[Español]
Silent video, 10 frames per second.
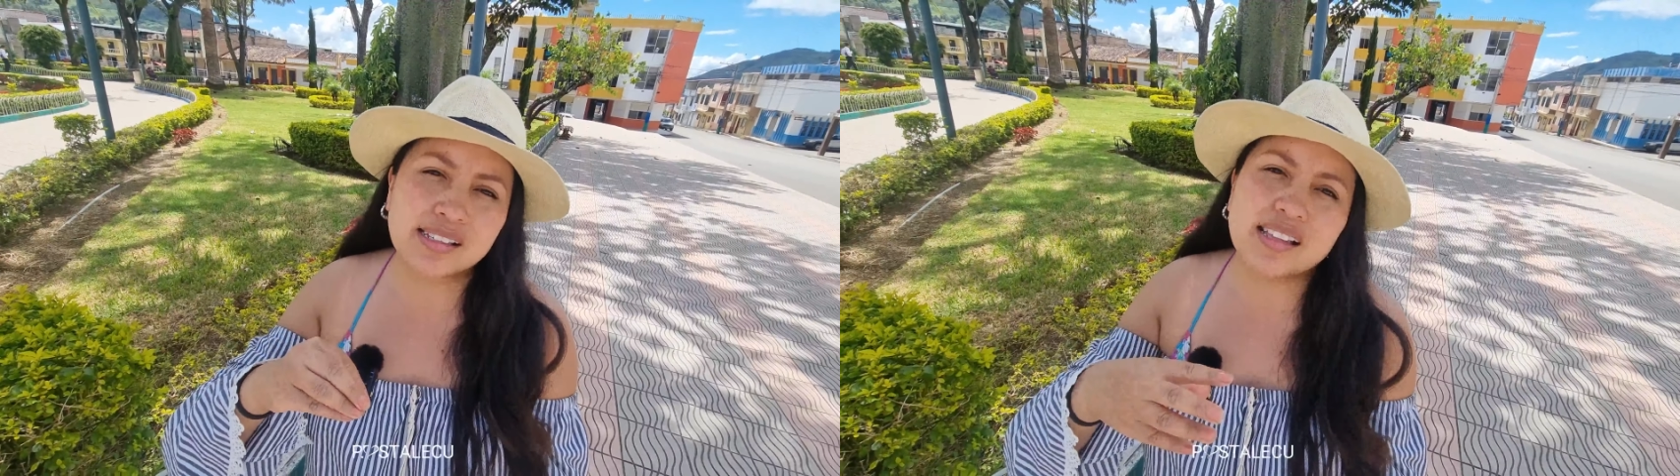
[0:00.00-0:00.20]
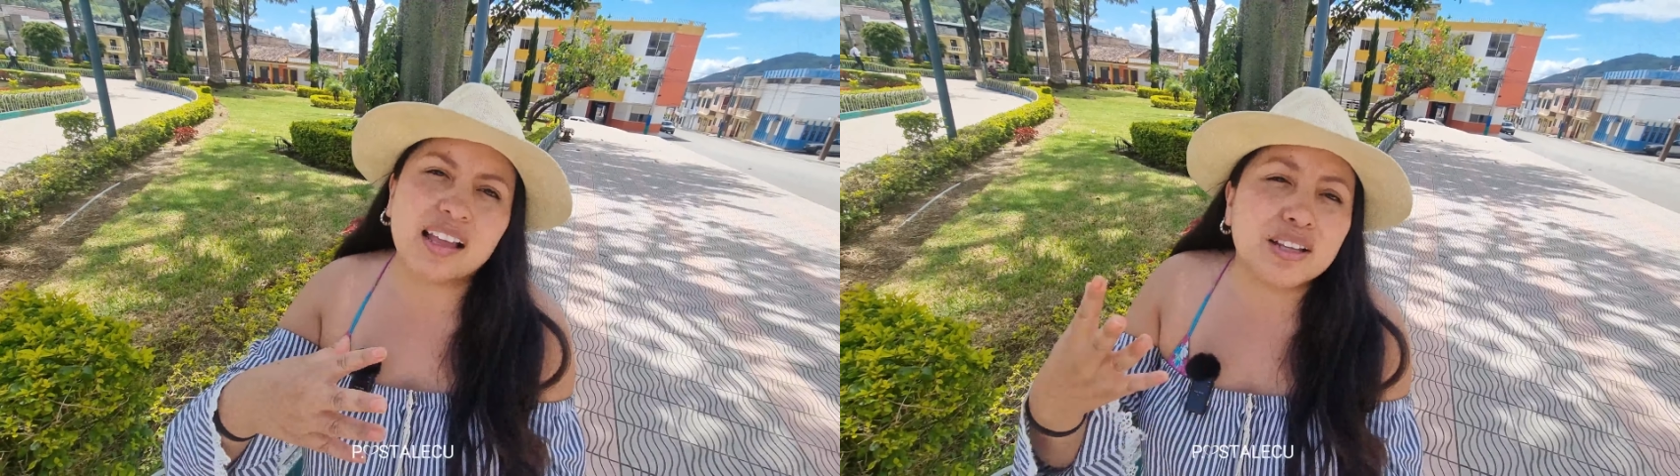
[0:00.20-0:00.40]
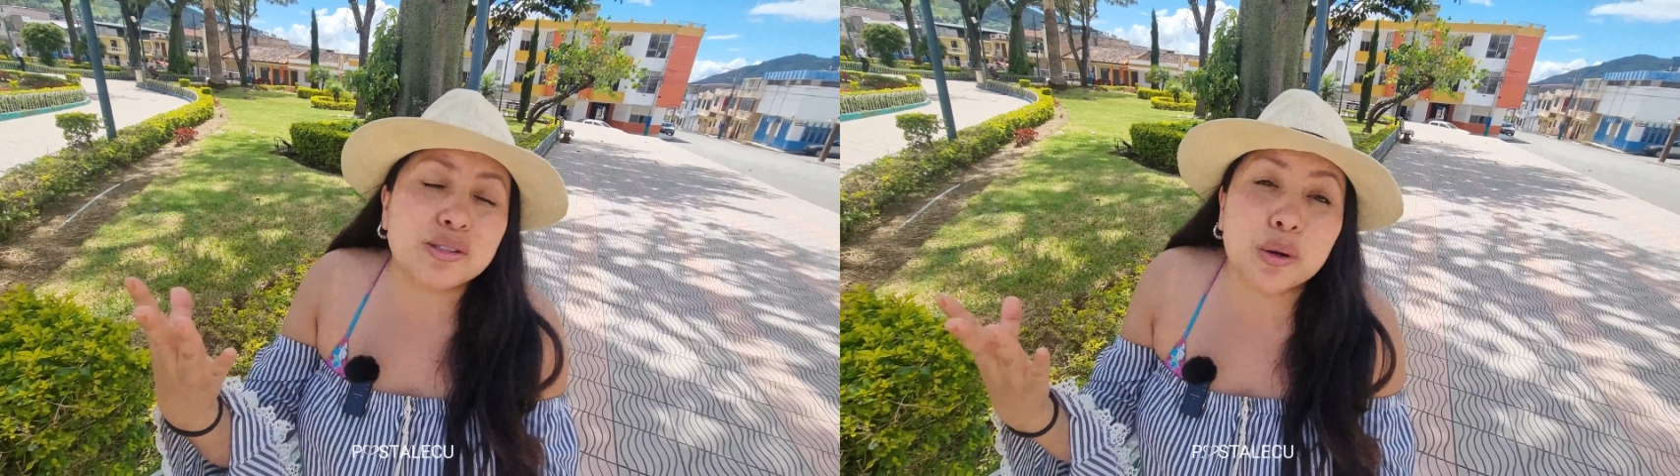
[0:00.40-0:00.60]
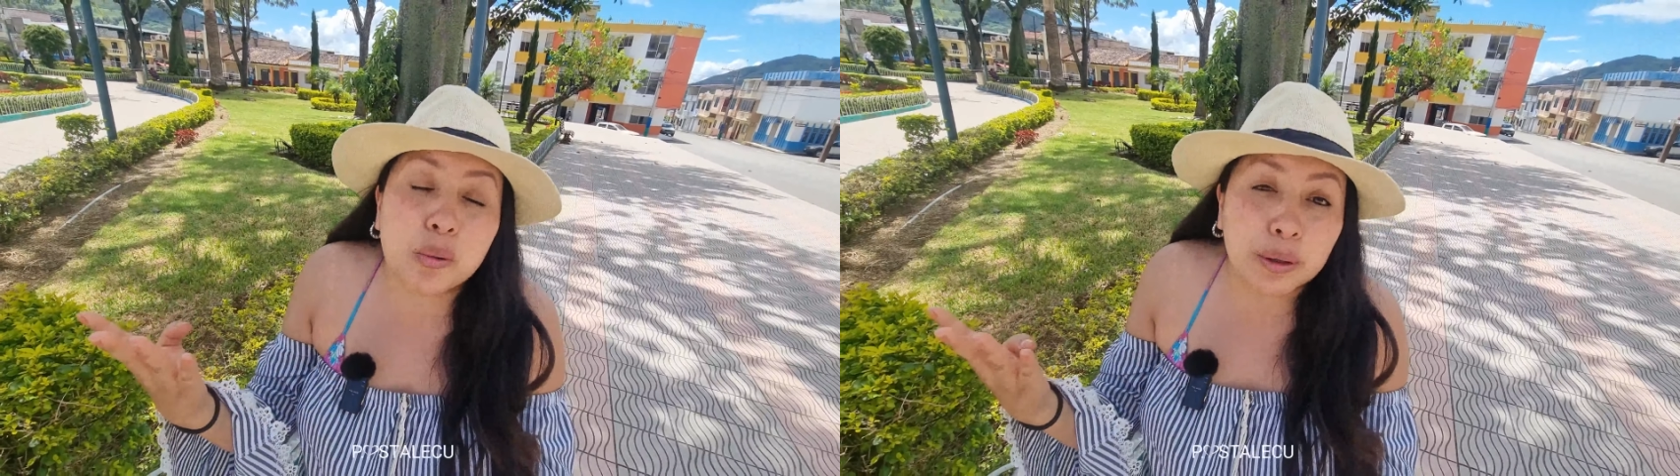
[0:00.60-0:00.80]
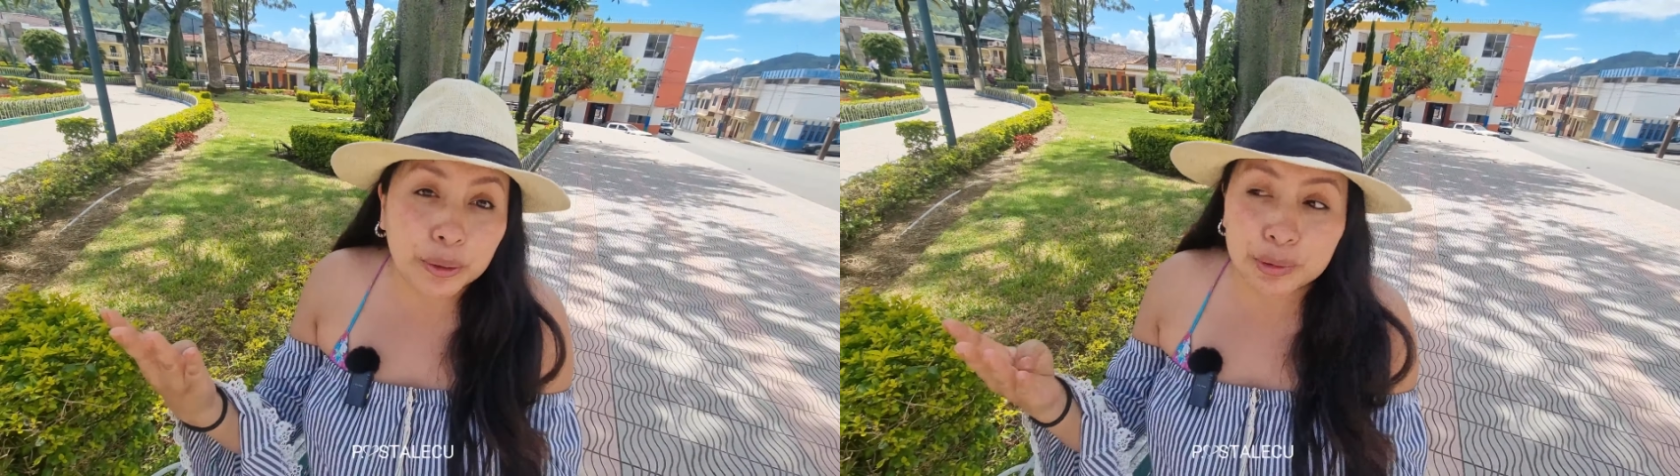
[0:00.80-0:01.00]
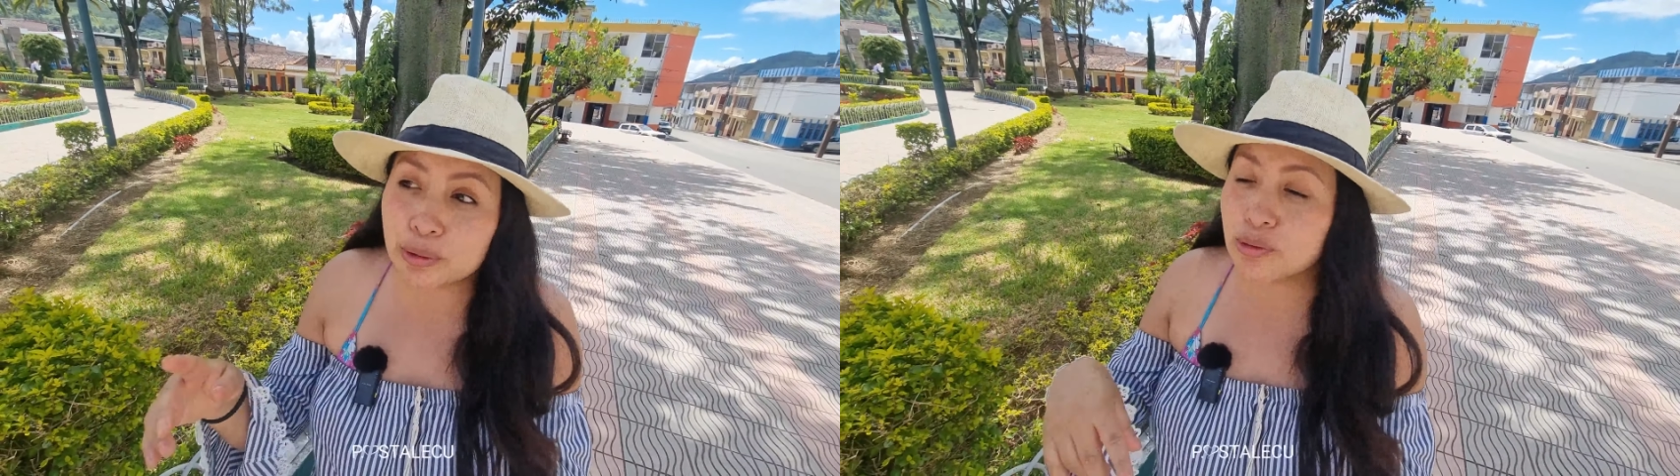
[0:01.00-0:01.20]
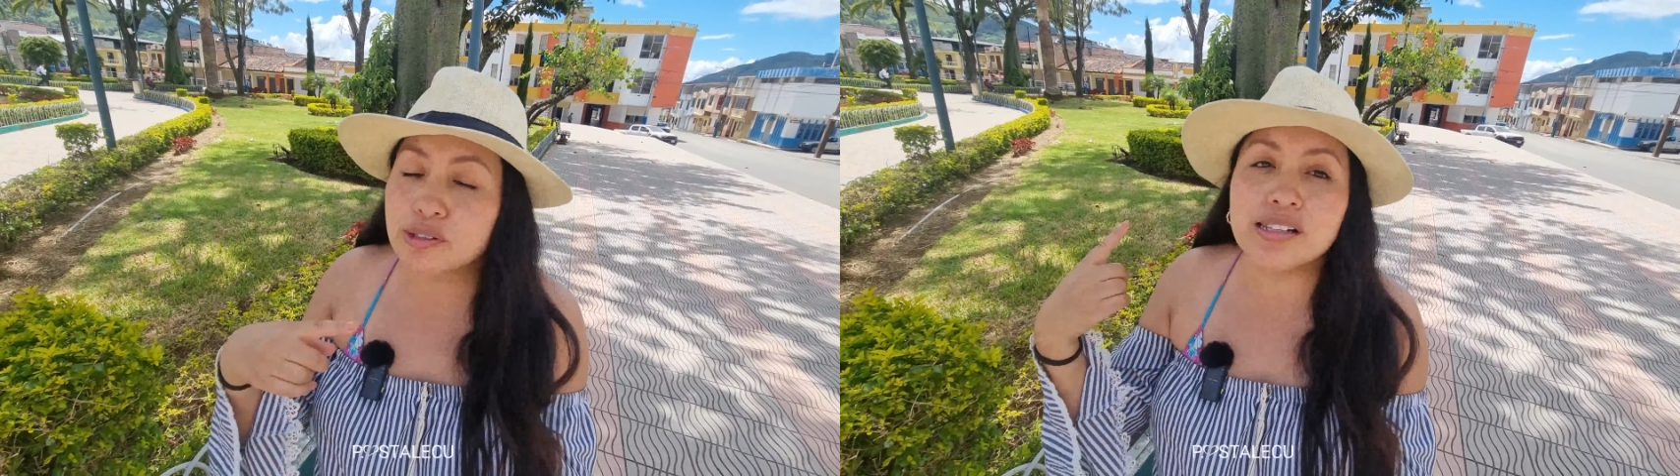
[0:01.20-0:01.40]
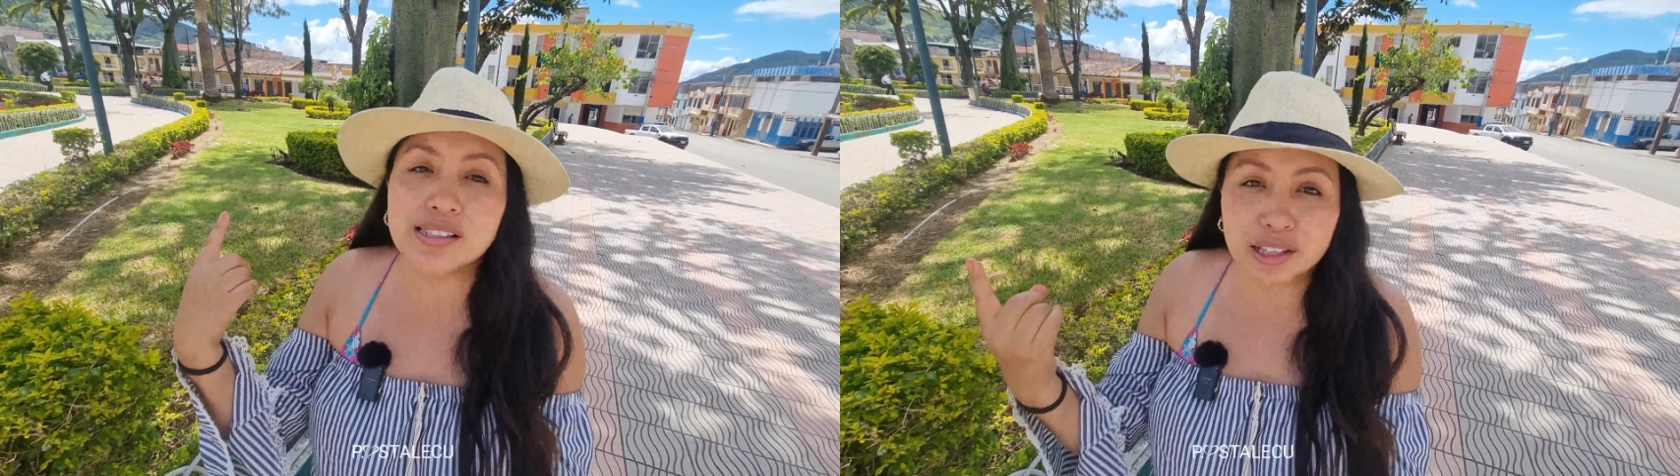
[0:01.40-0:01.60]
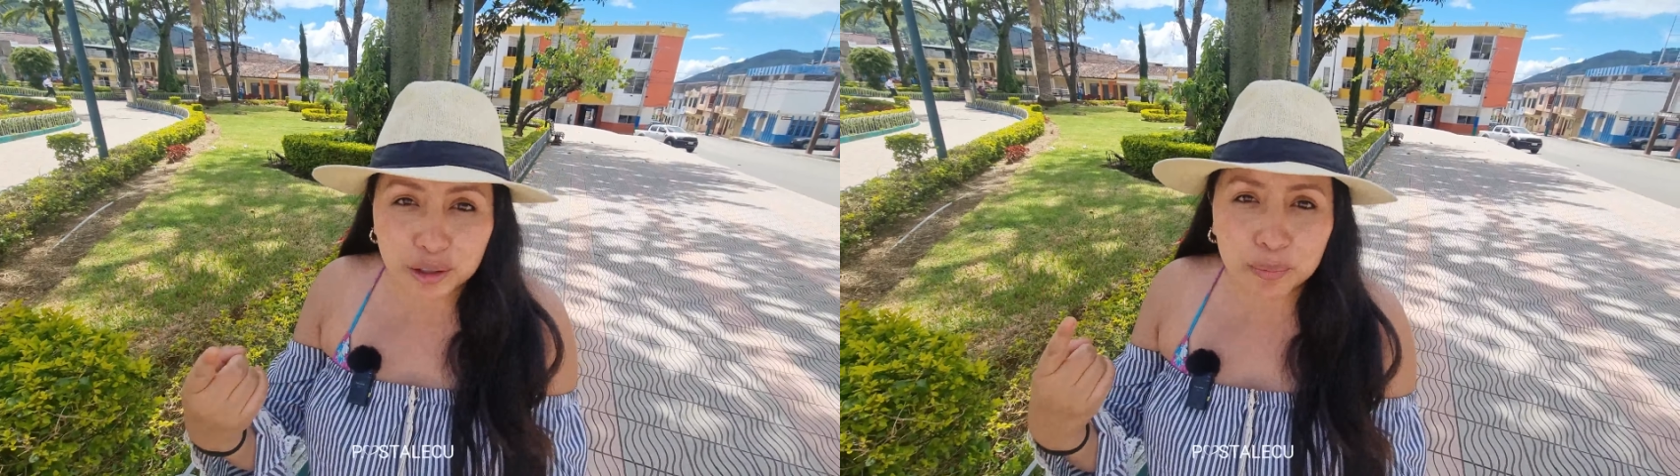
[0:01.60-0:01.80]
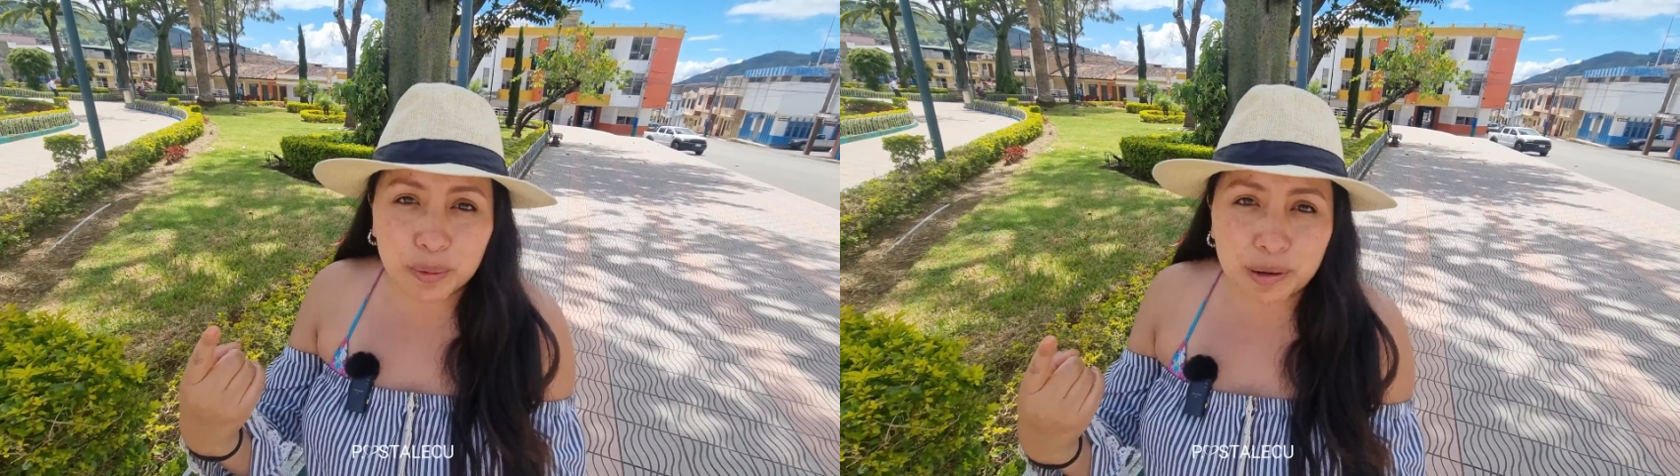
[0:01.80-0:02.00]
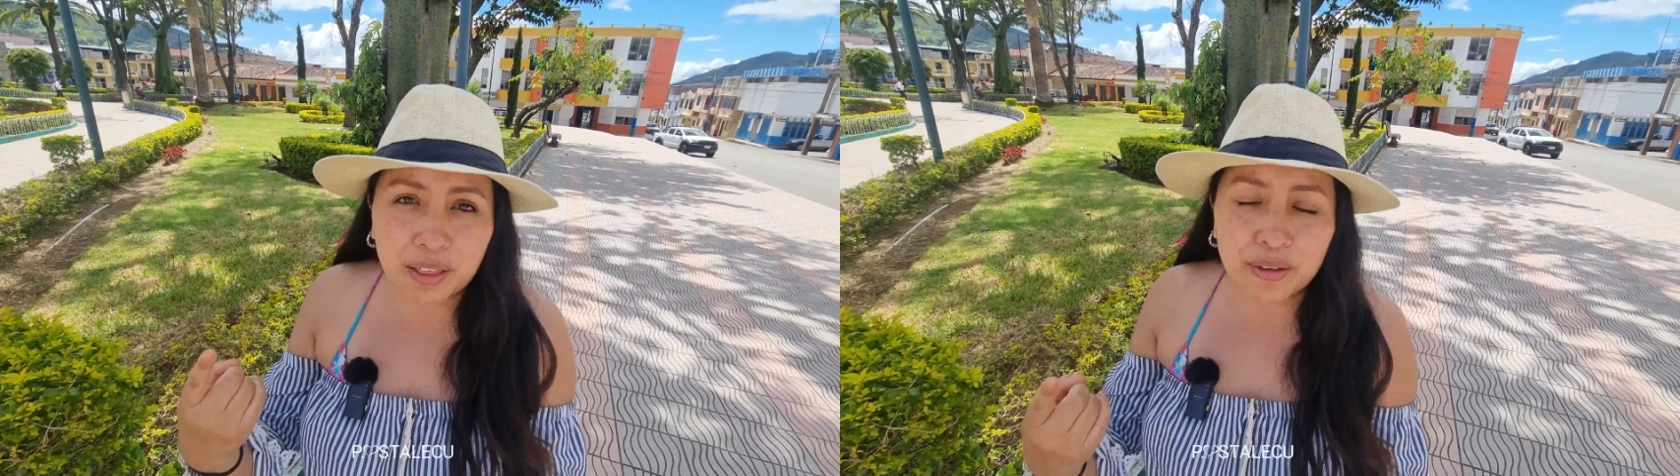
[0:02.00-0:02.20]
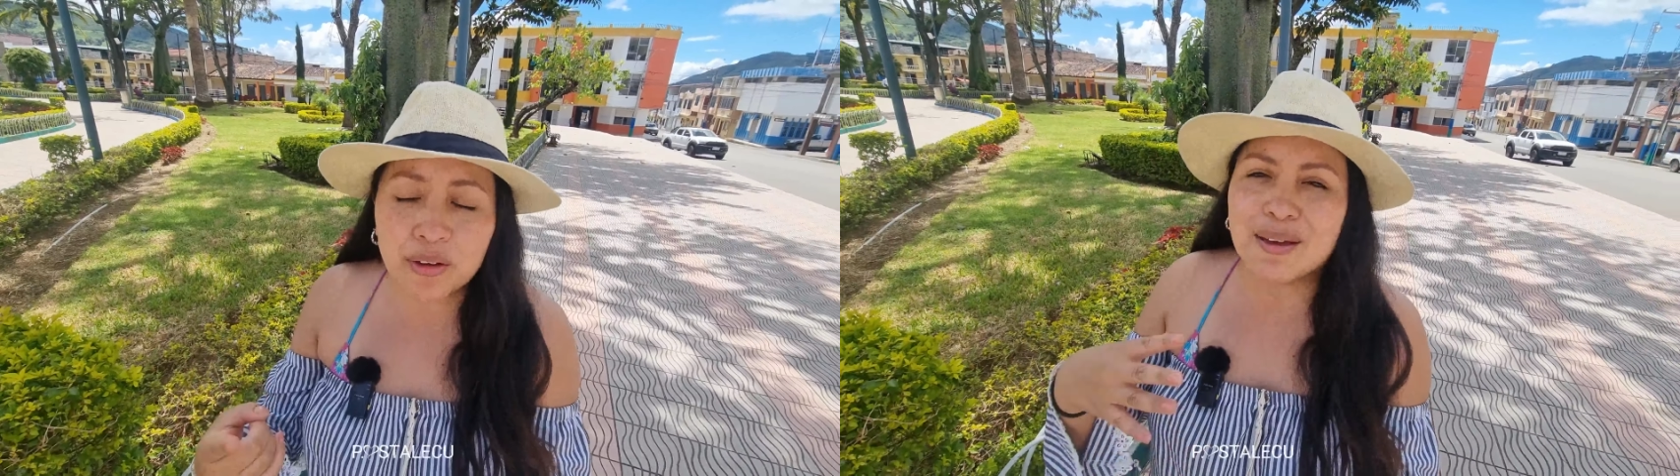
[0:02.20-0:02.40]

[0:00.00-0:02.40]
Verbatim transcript: que está tan solo 4 minutos del centro poblado